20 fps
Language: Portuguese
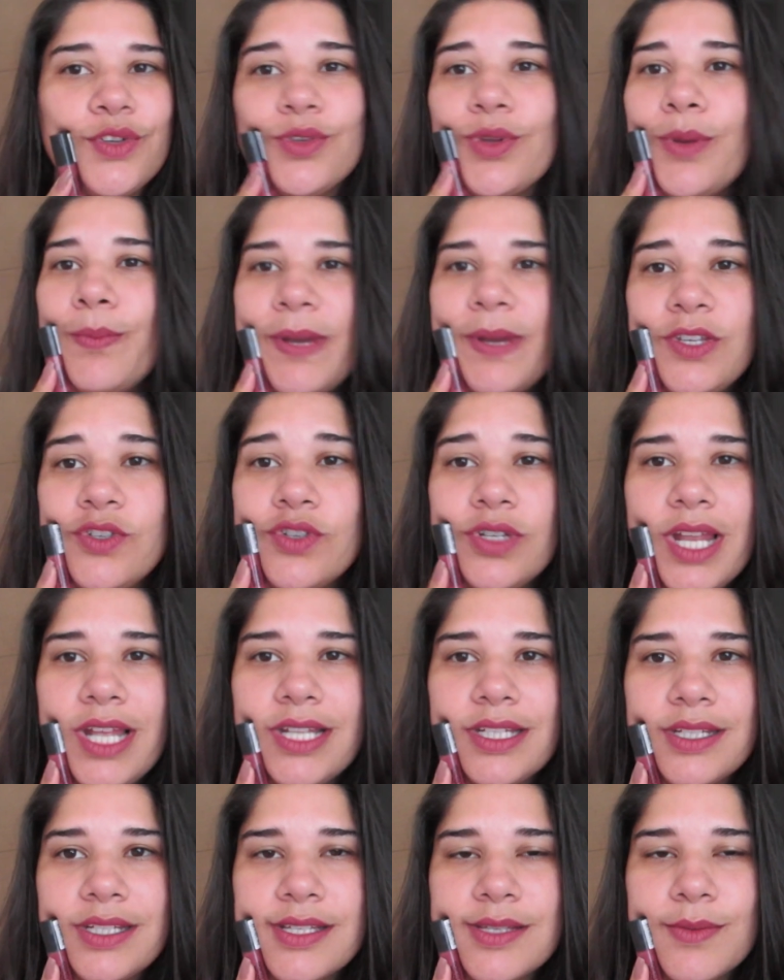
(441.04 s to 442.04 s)
eu tô
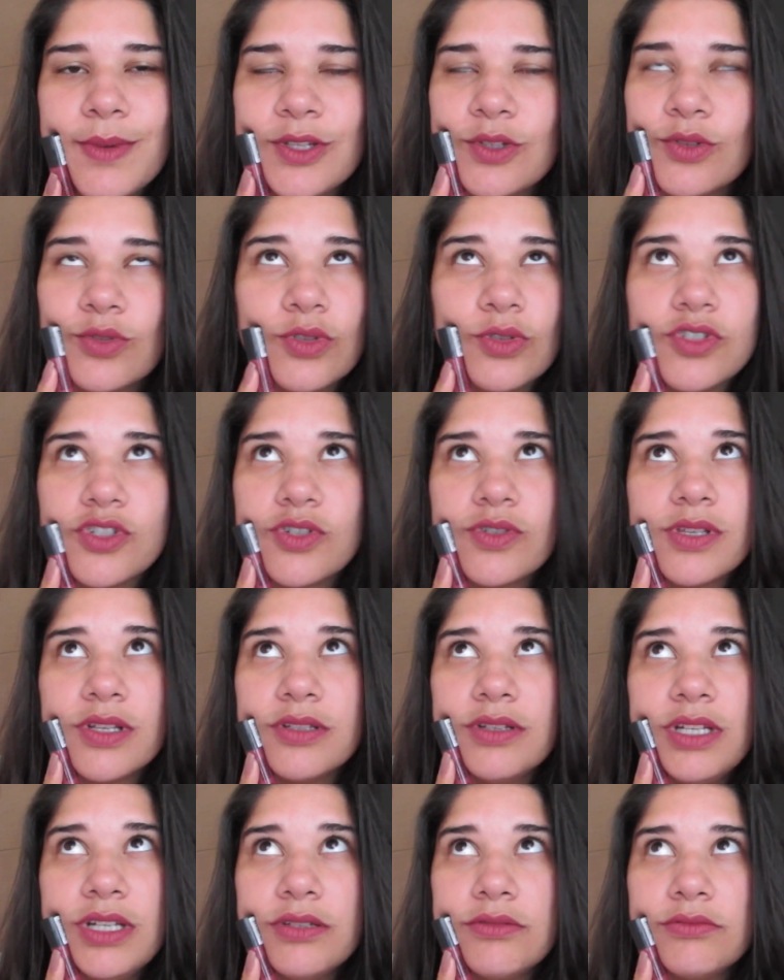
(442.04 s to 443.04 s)
apaixonada nesse batom, tô acho que
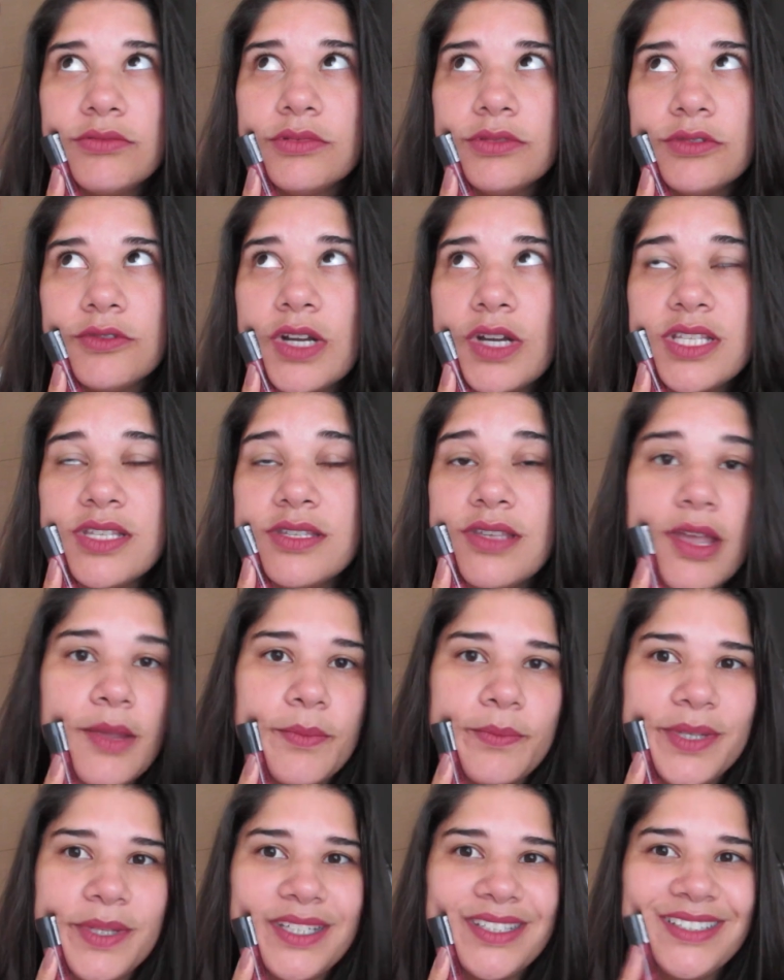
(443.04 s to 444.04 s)
usando ele quase
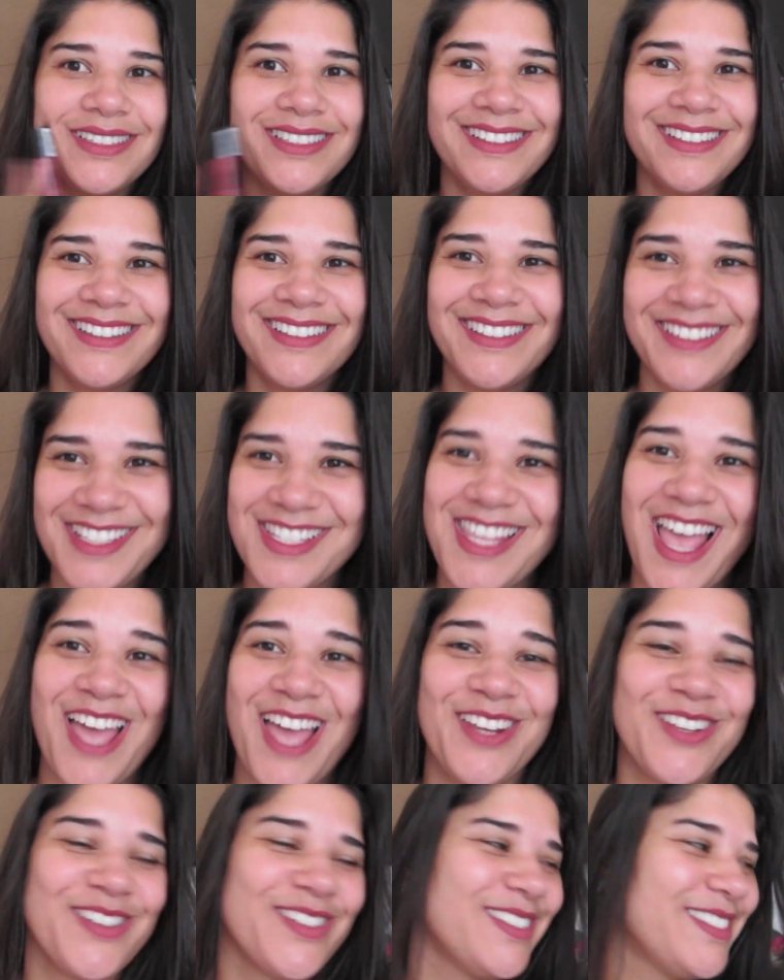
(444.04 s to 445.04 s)
sempre,
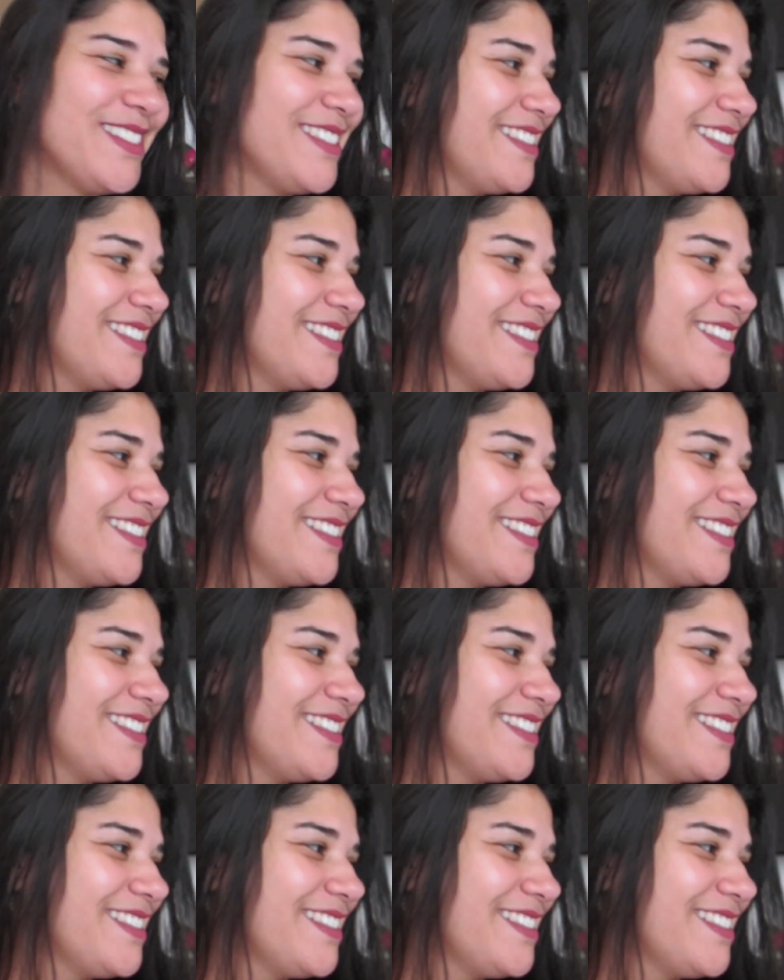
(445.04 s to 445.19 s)
sério.